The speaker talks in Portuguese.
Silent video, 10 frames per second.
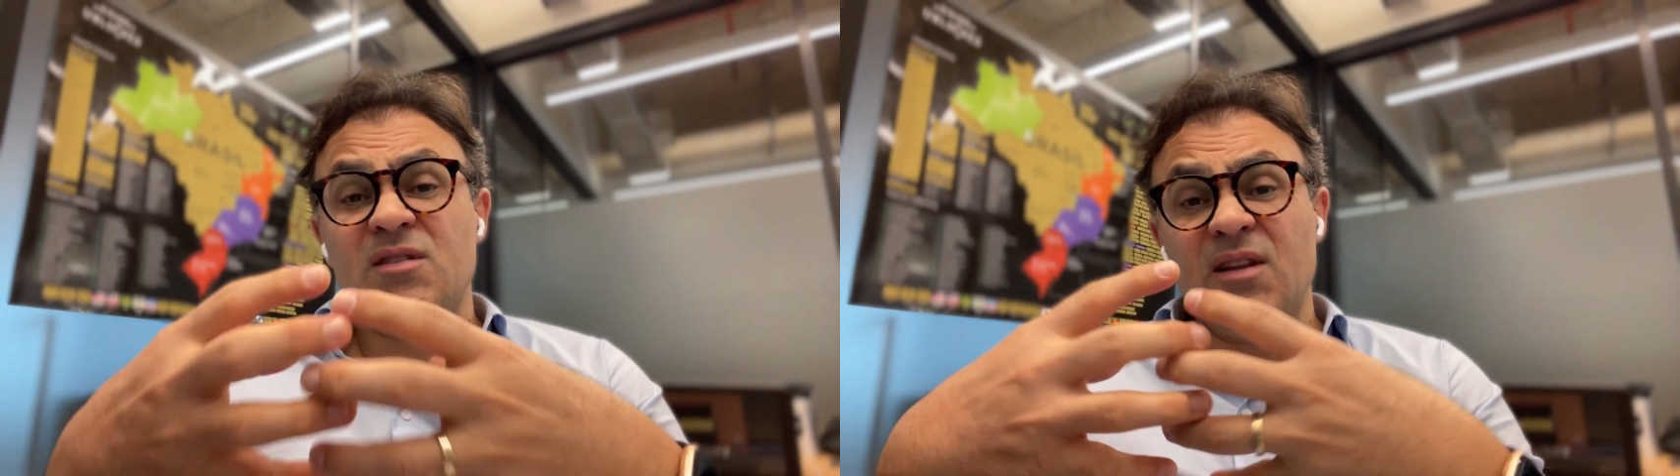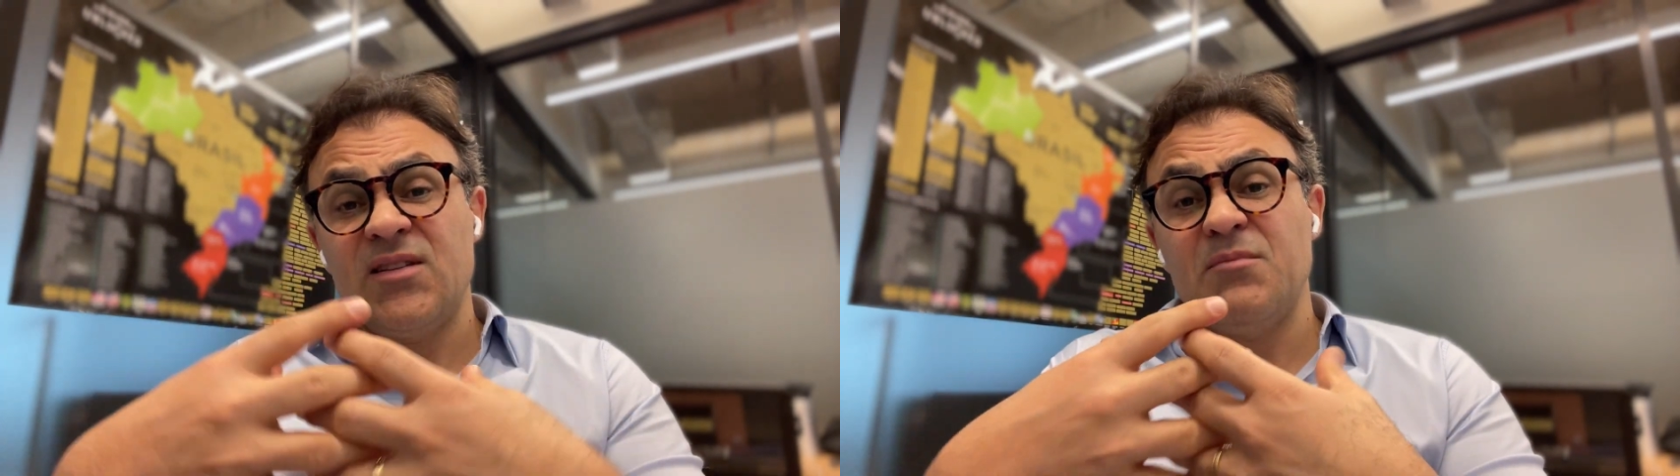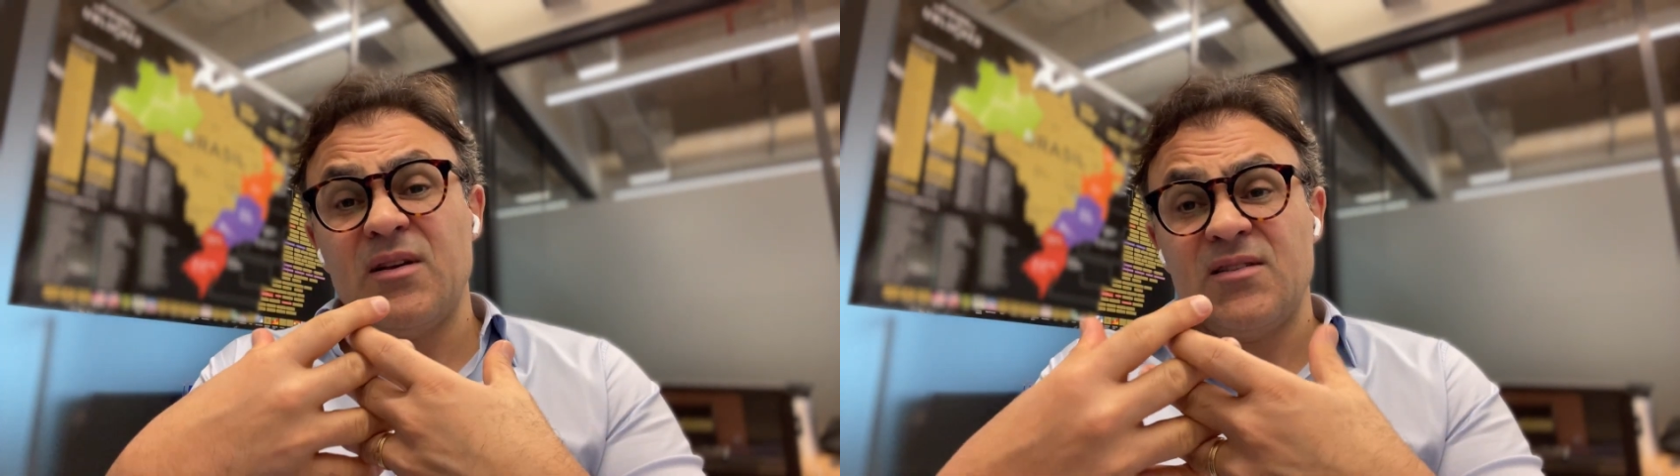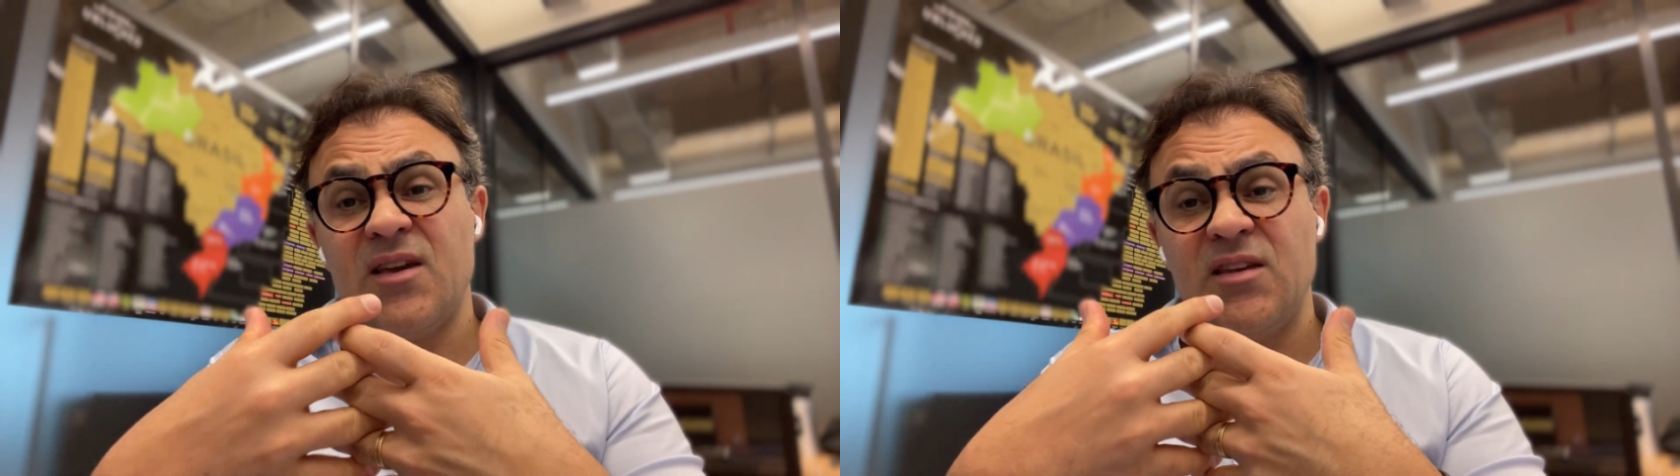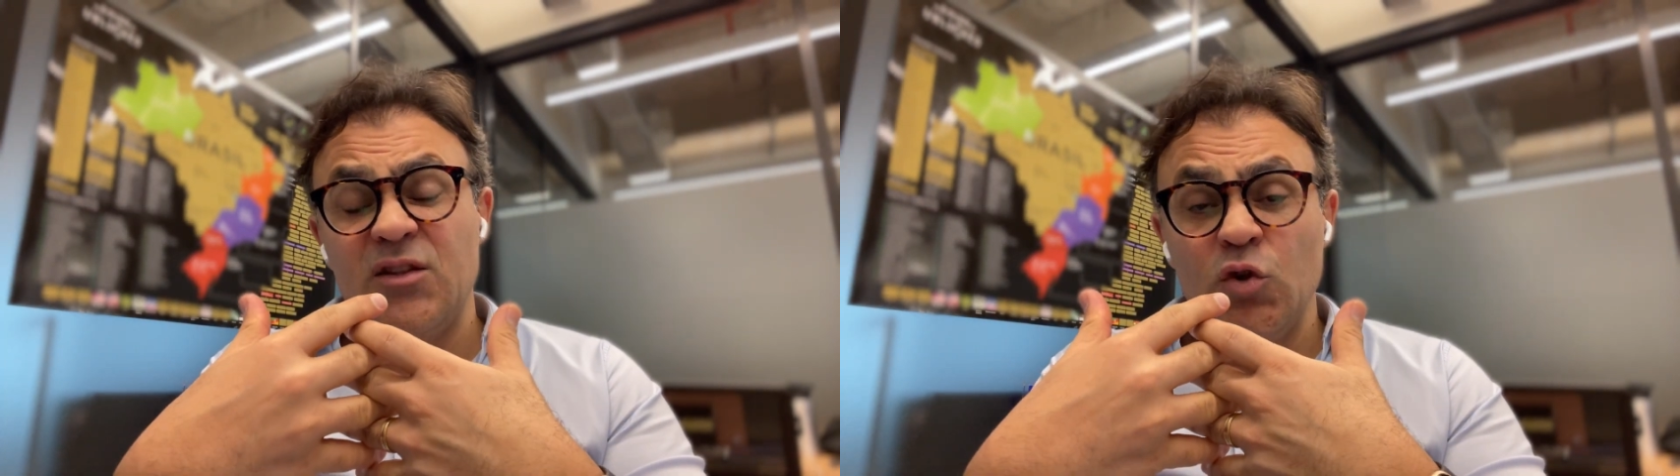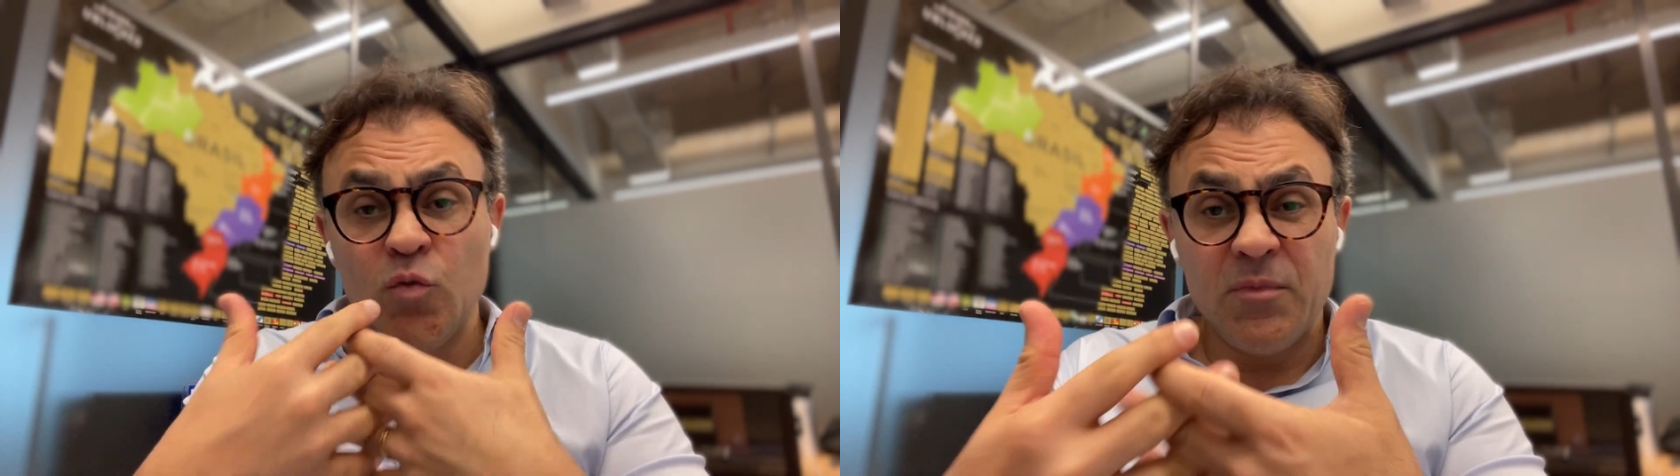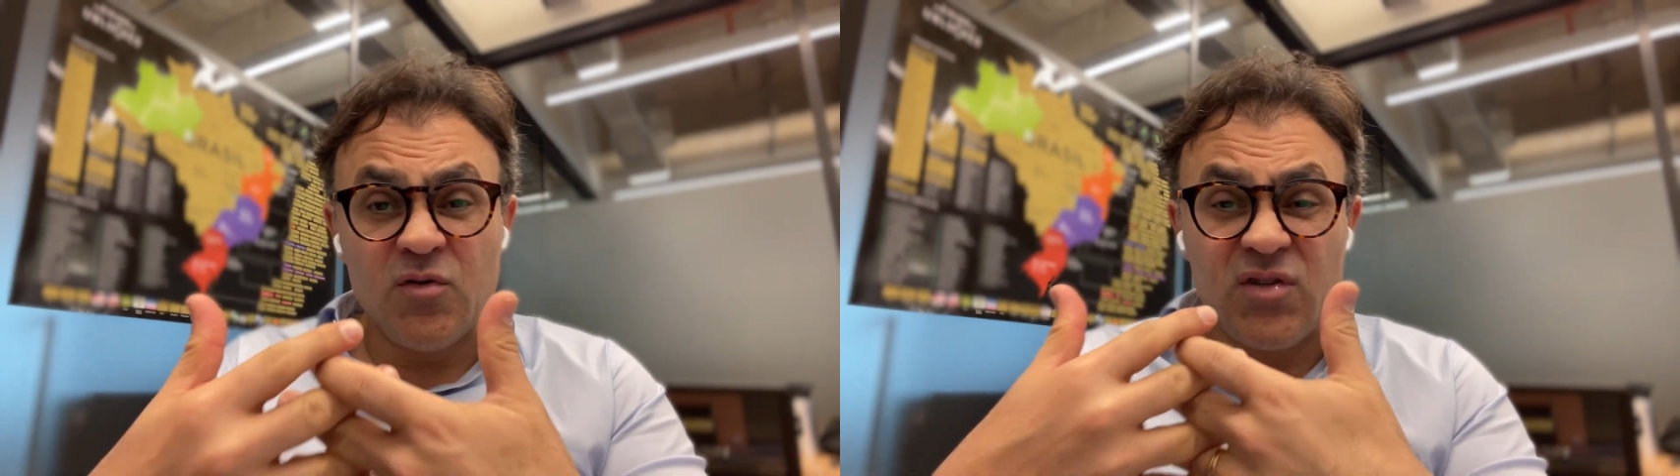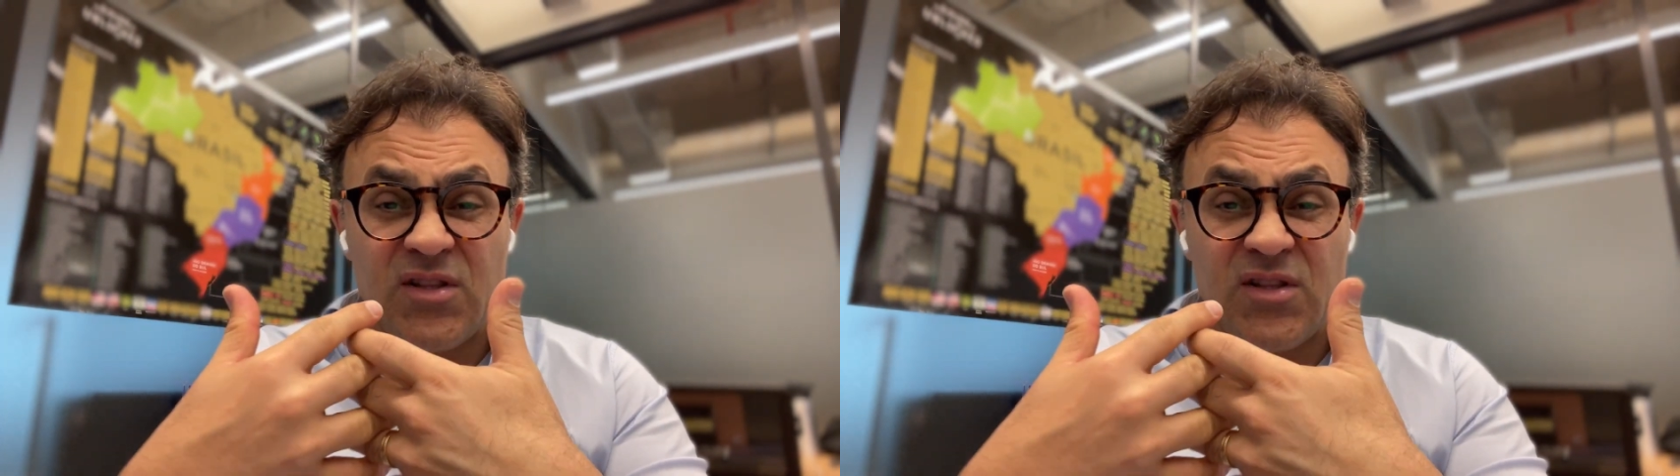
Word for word: se ele se basear em números,